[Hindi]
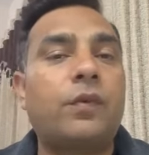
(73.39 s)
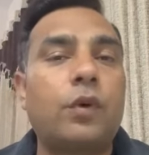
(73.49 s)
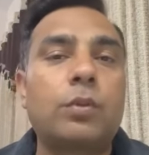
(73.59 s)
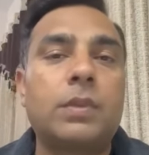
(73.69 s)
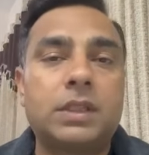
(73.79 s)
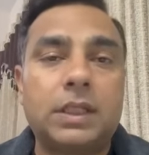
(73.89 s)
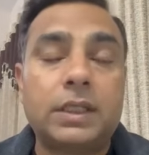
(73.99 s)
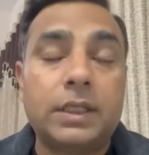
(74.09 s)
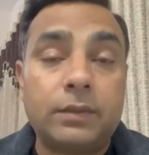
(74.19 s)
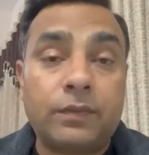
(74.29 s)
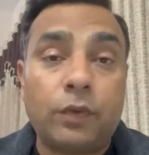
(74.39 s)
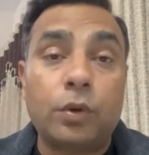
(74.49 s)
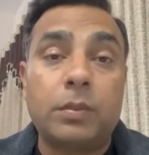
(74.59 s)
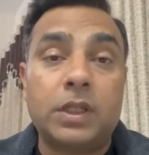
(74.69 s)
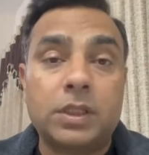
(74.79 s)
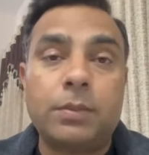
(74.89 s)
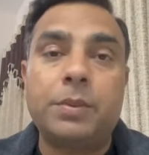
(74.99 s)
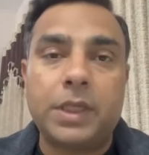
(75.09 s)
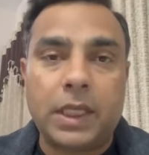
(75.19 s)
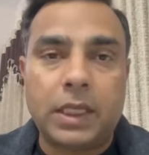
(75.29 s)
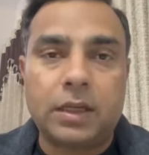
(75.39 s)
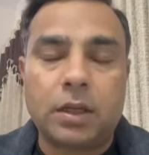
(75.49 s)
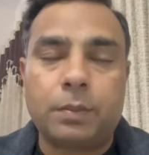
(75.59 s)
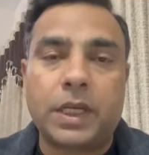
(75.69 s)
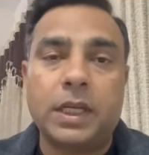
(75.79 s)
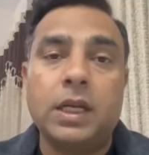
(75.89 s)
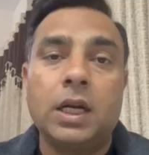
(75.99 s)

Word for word: फोर मंथ तक फोर मंथ में भी नहीं कर पाए